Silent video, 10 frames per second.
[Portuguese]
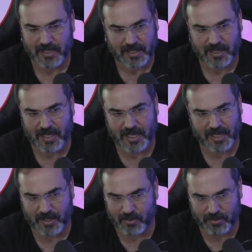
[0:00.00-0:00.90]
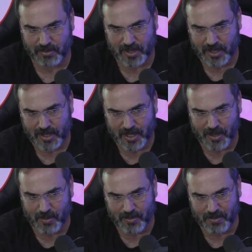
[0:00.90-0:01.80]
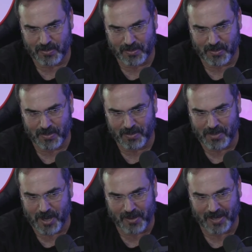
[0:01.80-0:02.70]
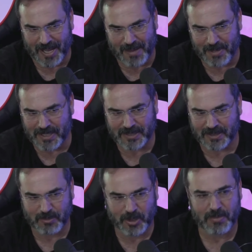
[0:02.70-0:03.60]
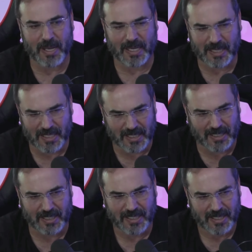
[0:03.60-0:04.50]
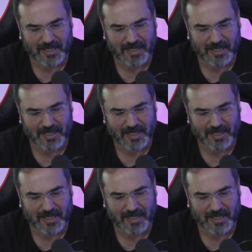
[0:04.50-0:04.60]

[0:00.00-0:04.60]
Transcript: exato, né, em é frente à é um, é um, lá. Enfim. Um mall lá, mas muito bacana.